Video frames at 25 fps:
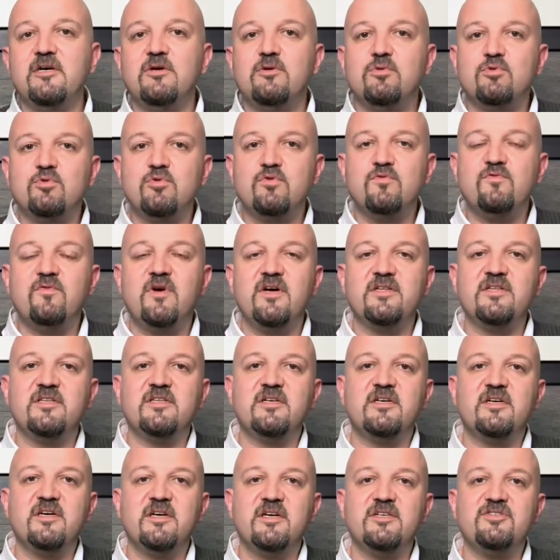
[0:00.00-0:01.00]
Uzun
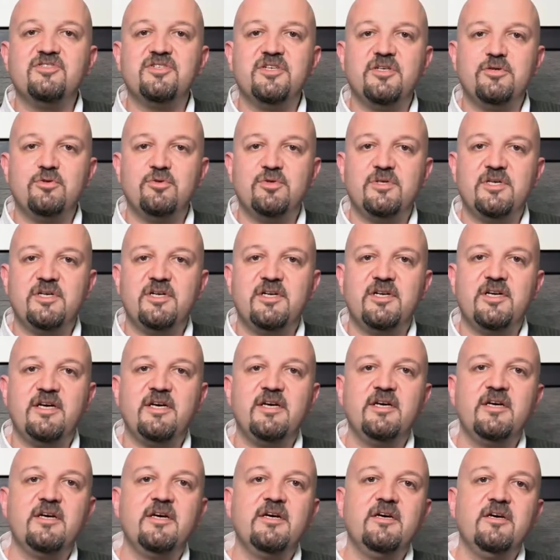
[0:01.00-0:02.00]
vadede karaciğer üzerine
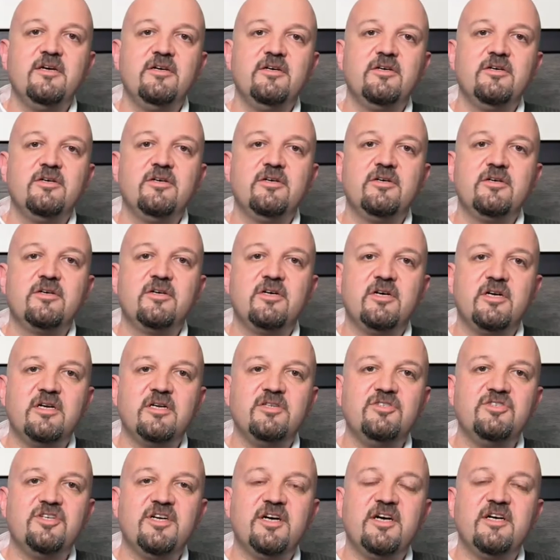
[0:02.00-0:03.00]
e,
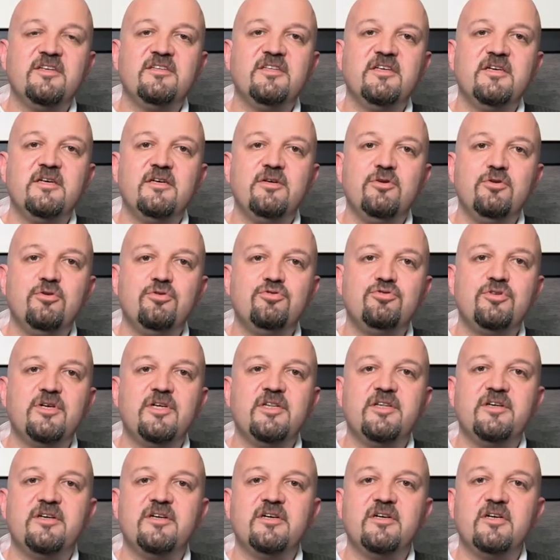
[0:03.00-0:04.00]
karaciğerde
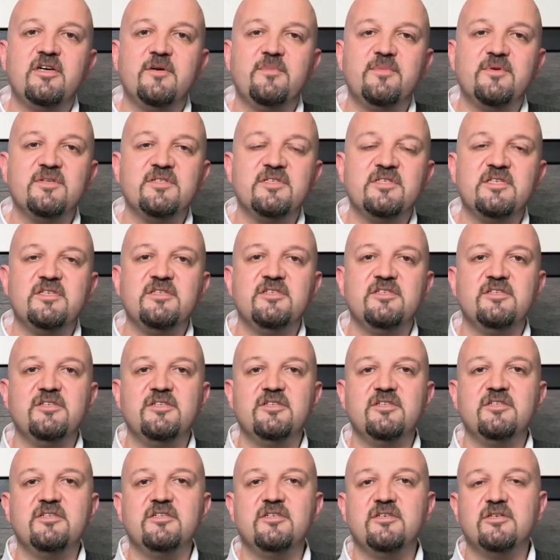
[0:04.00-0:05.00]
hücrelerin
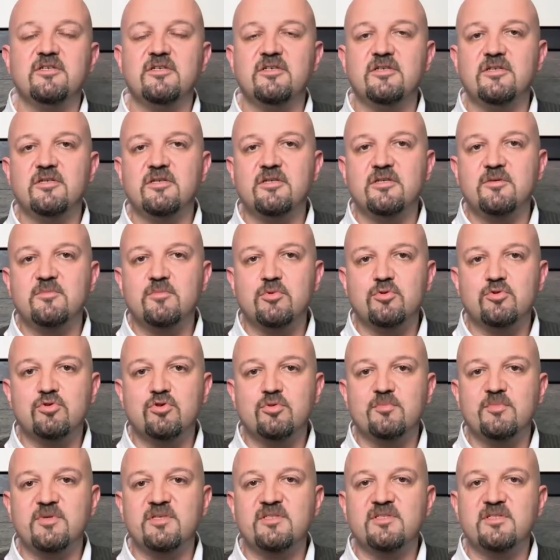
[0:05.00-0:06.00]
kapasitesinin e,
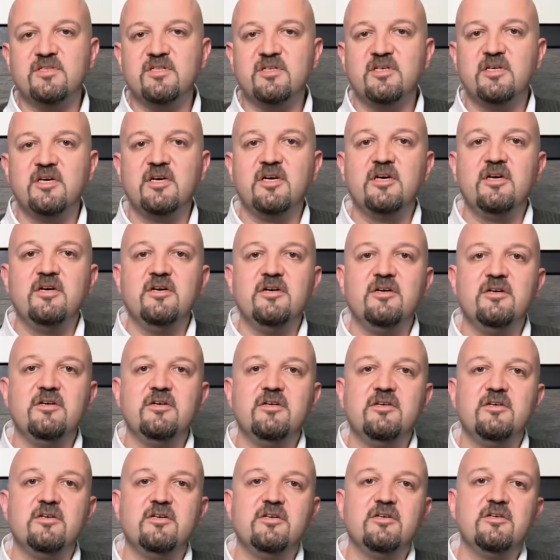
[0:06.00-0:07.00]
bozulması, e,
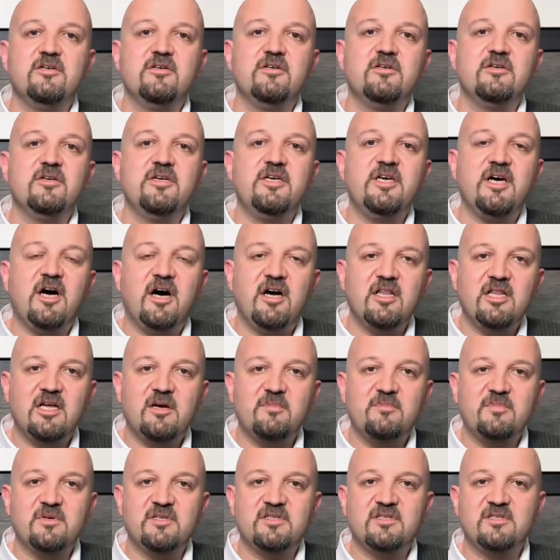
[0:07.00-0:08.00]

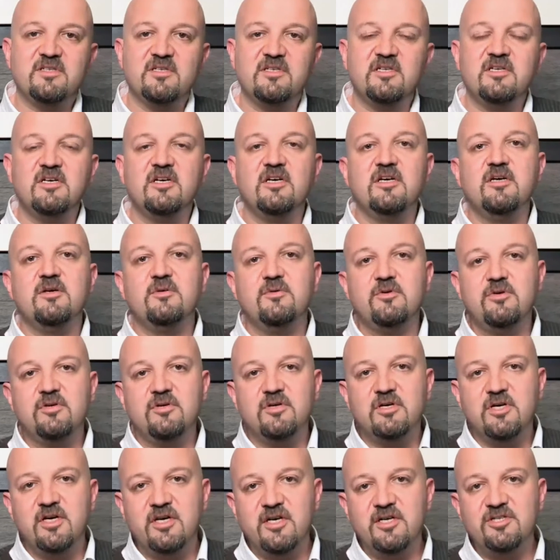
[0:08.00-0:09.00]
yağlanması,
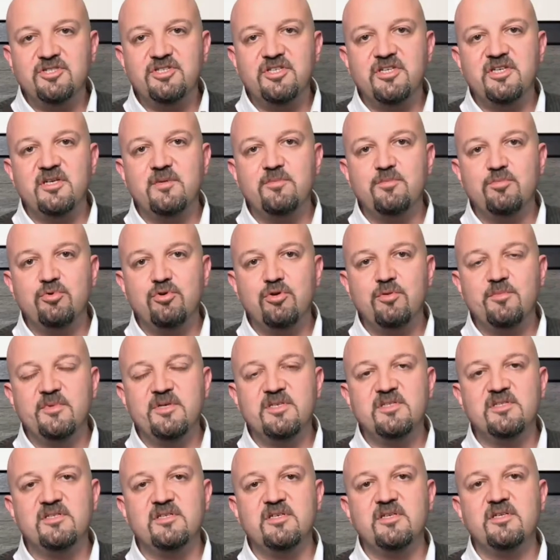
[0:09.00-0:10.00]
e, karaciğerin
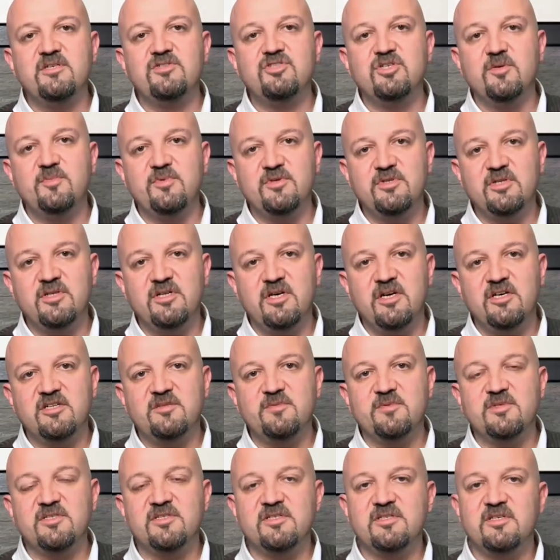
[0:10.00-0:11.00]
büyümesi, çapının
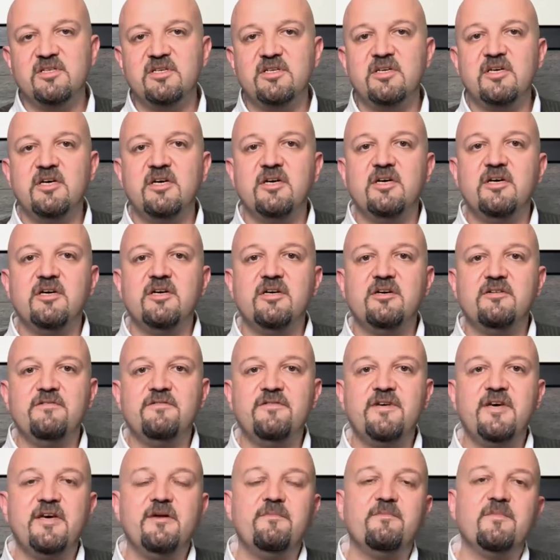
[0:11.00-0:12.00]
artması e,
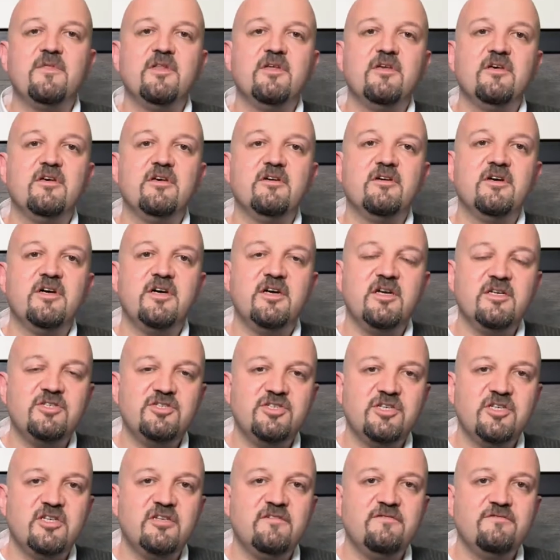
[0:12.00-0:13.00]
ve e,
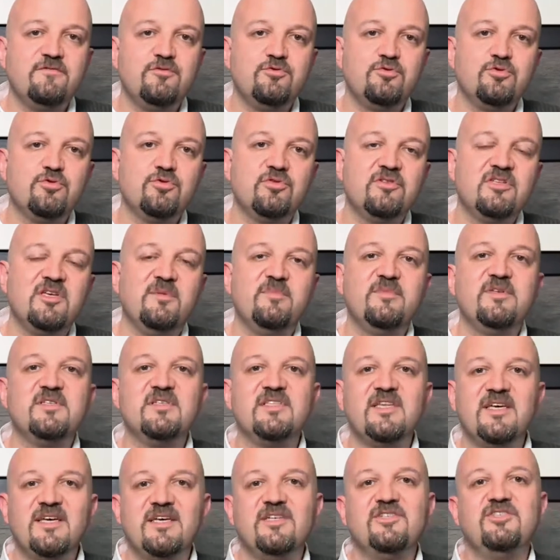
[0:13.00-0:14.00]
karaciğerin vücudu
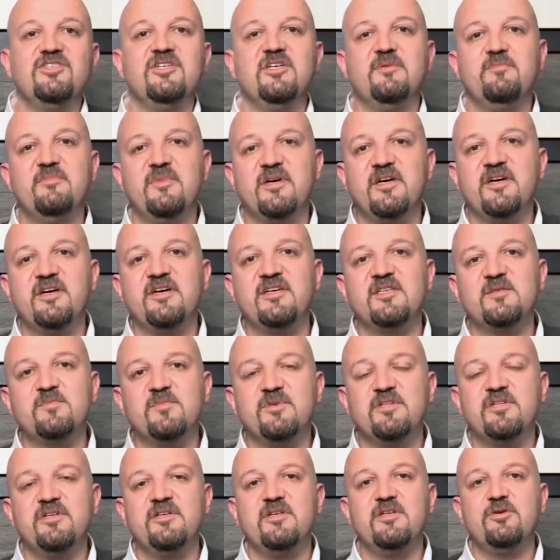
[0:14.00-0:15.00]
temizleyici
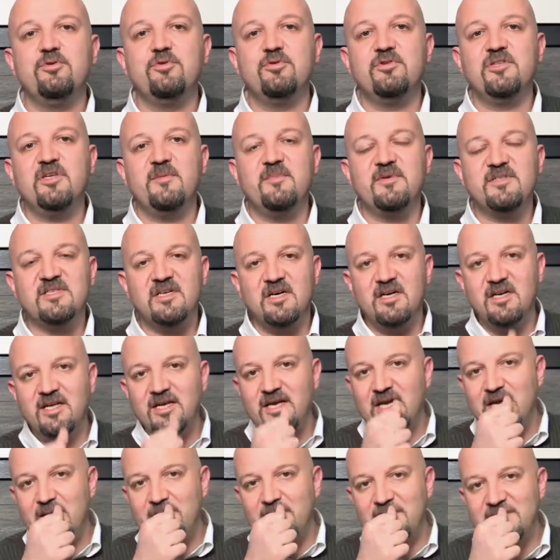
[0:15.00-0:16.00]
mekanizmalarını yürütemez hale
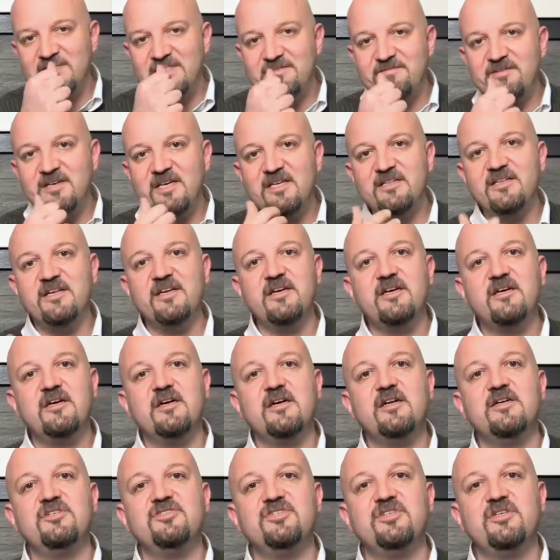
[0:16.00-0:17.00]
gelmesi ve giderek
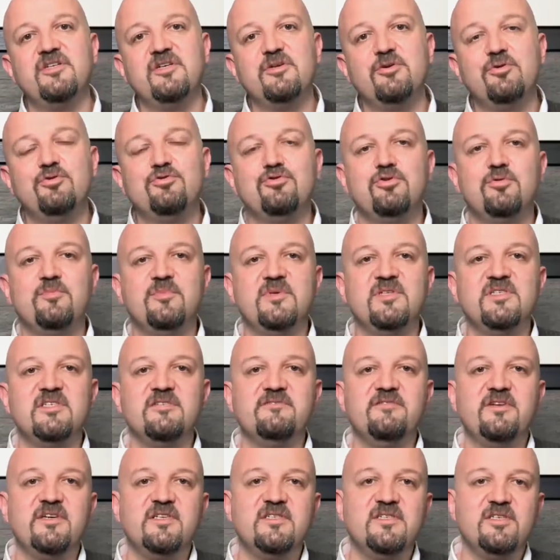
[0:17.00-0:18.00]
karaciğerin
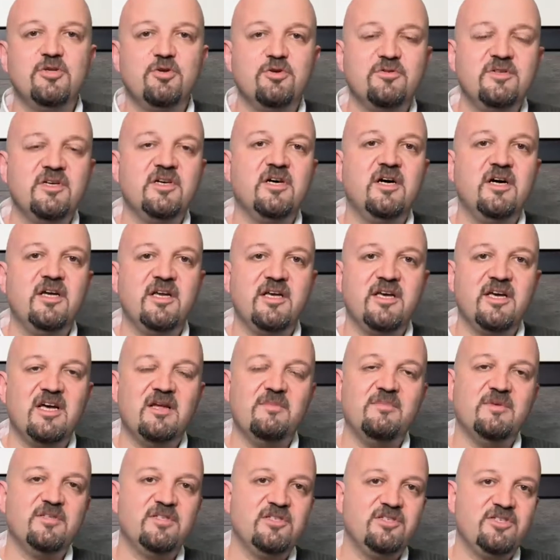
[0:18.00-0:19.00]
küçülmesi ve sirotik hale
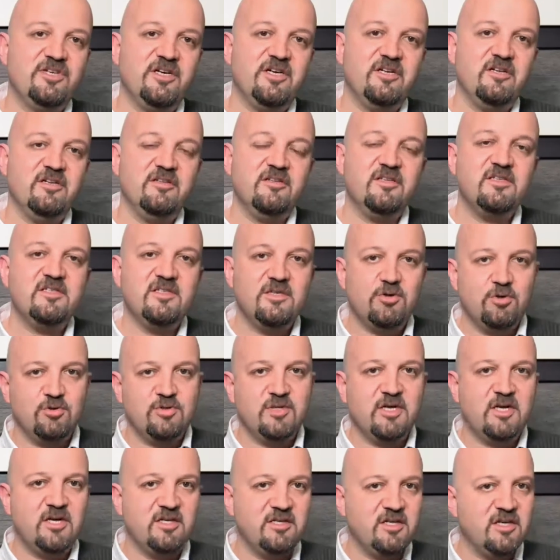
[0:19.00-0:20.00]
gelmesi şeklinde
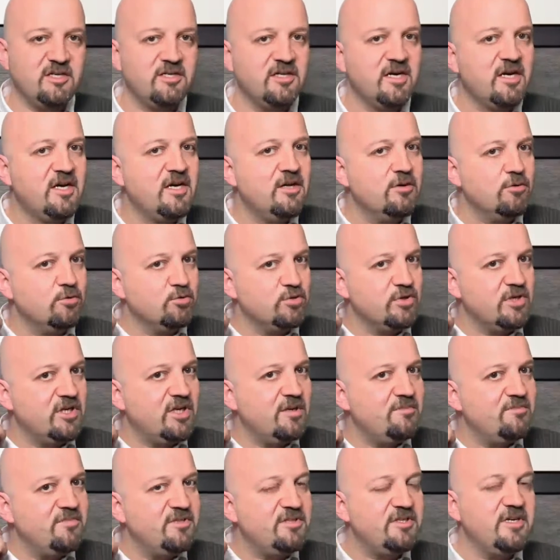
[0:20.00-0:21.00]
siroza kadar
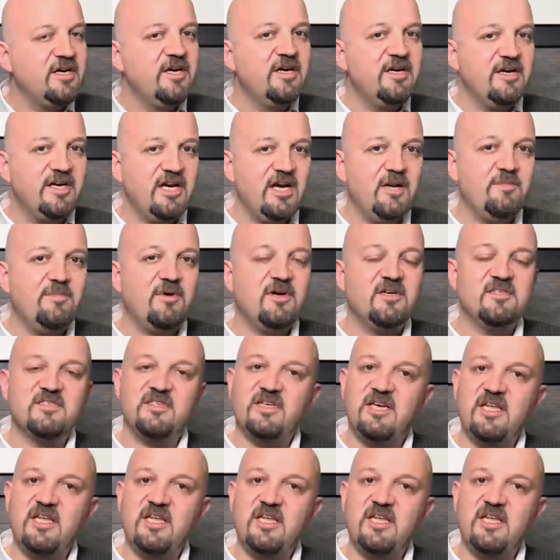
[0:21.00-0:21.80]
uzanan bir yelpaze.